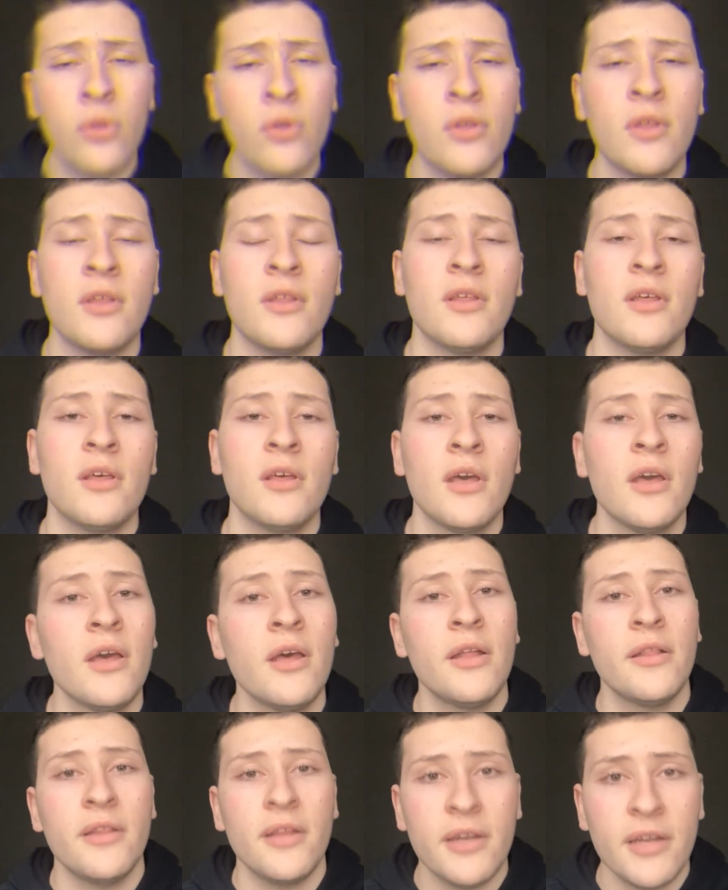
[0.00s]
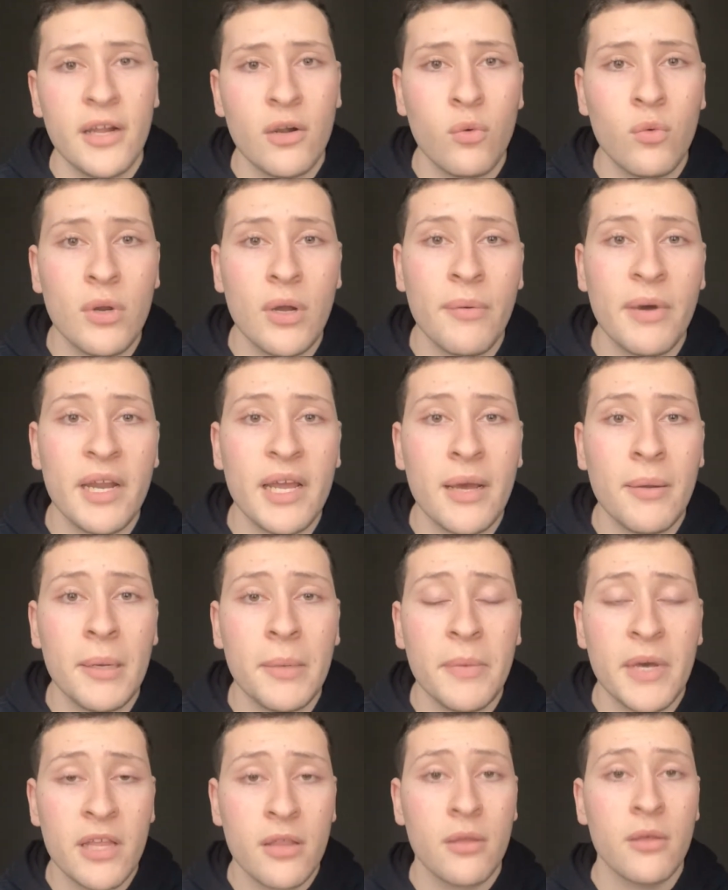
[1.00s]
no sé si tenía alguna
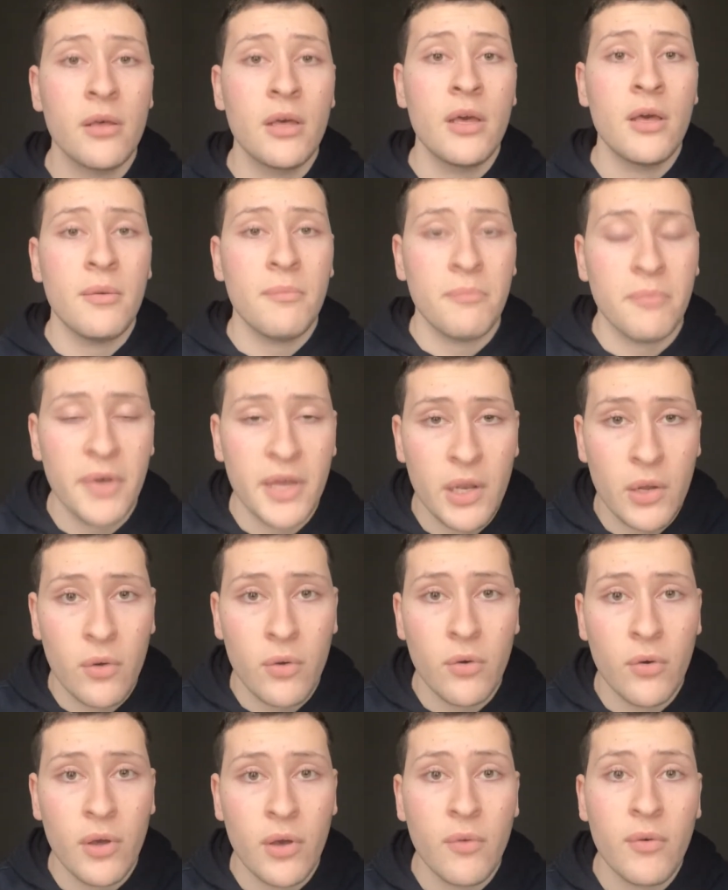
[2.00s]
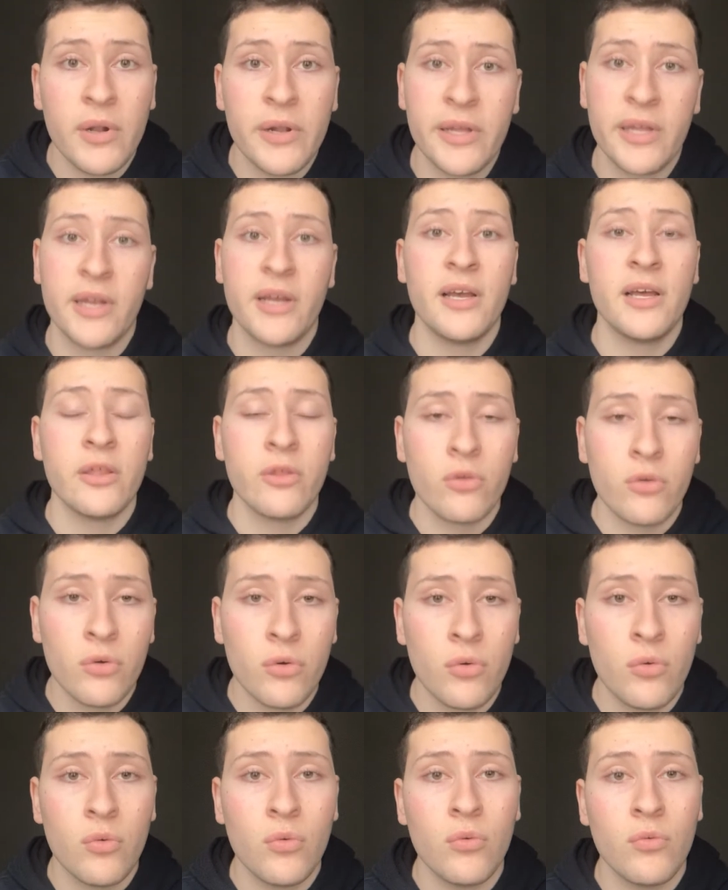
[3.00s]
variable más, pero en cualquier caso
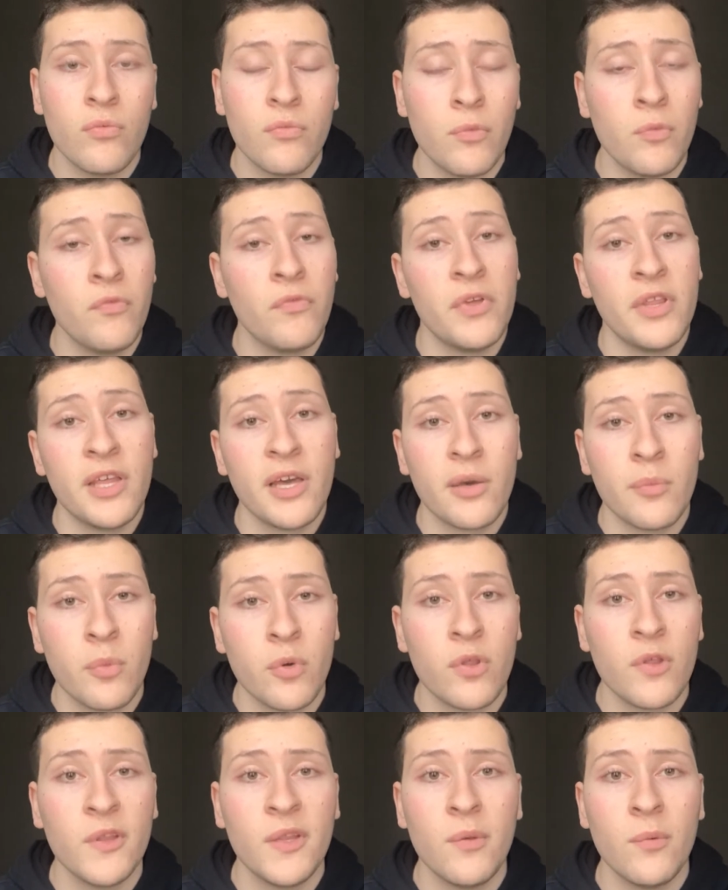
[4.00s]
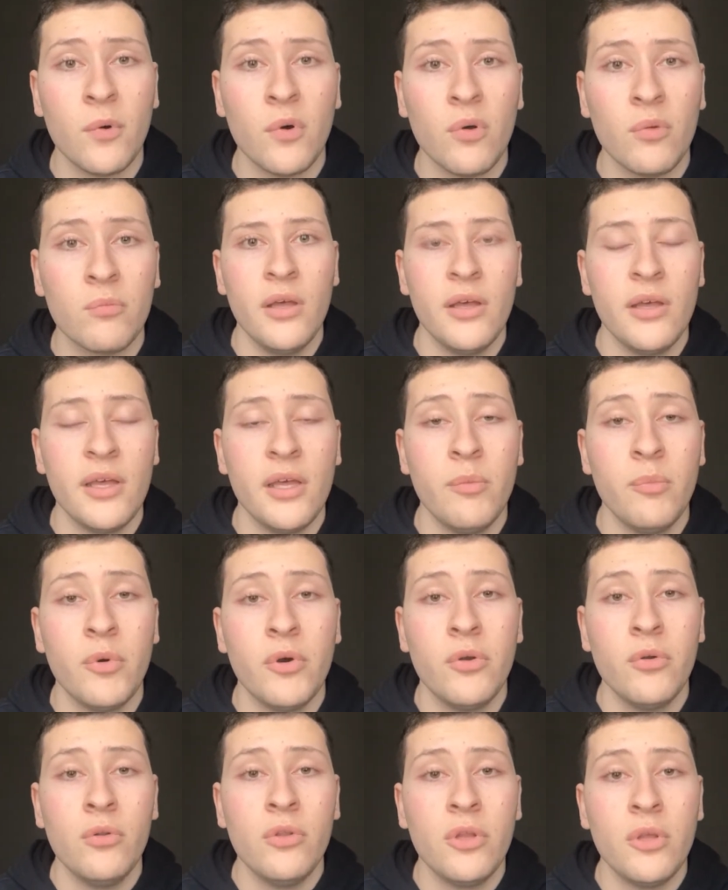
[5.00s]
un fichaje positivo. Y
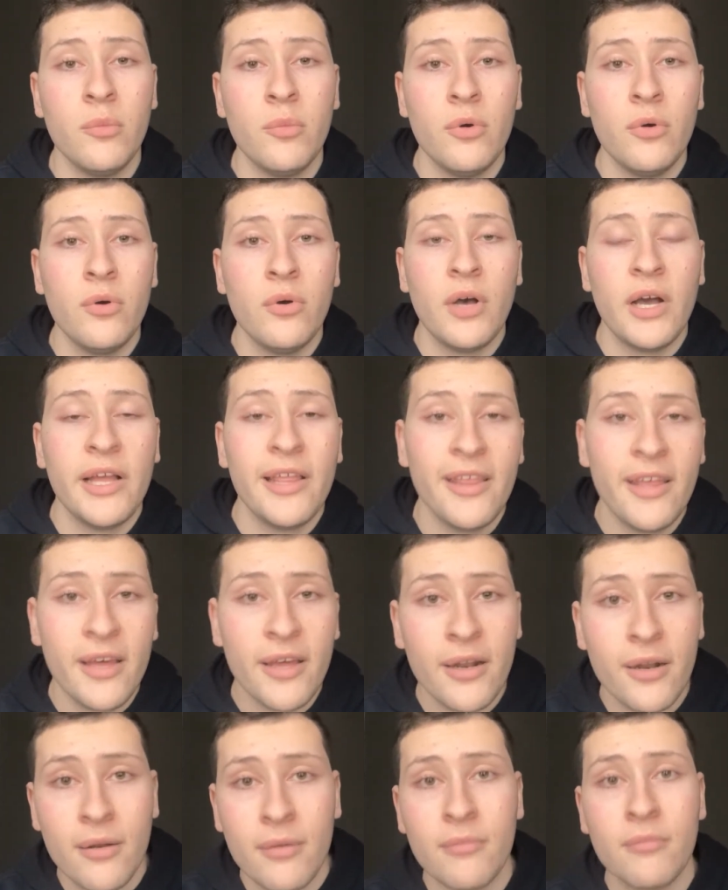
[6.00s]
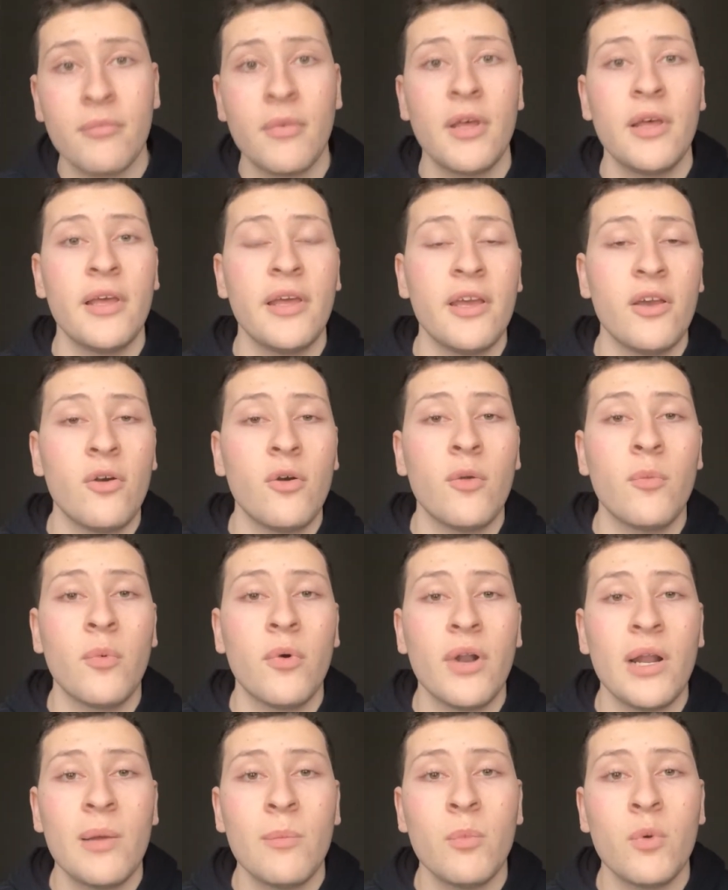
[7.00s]
por último, ayer
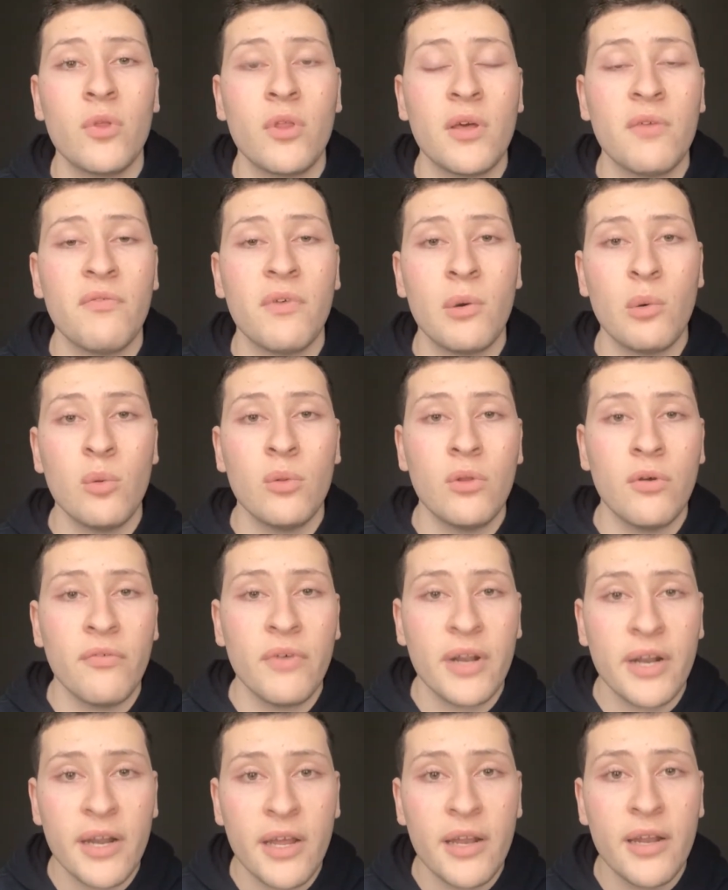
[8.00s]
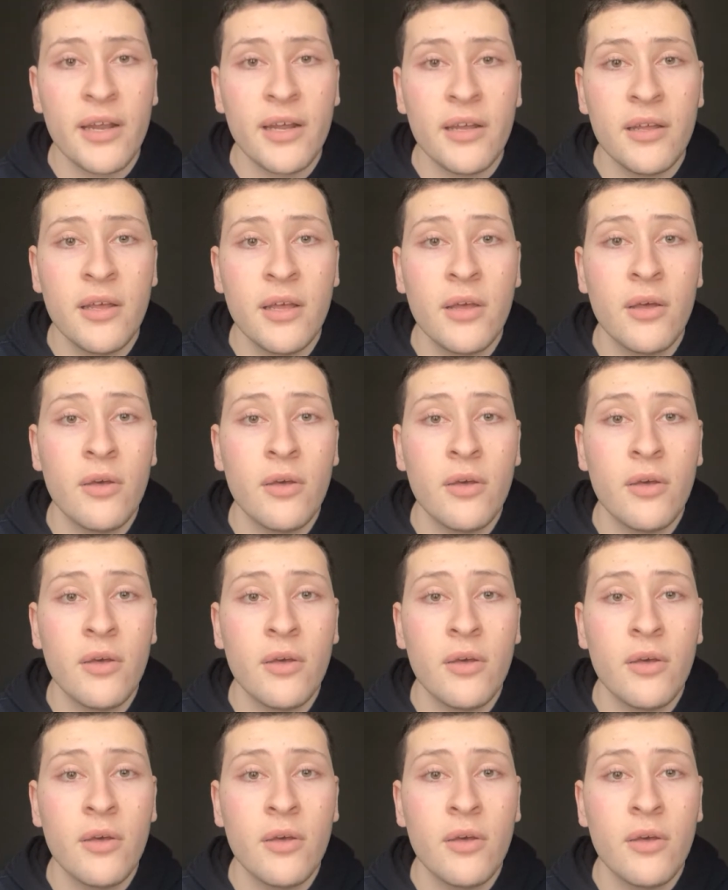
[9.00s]
incorporamos a Facundo Ferreira,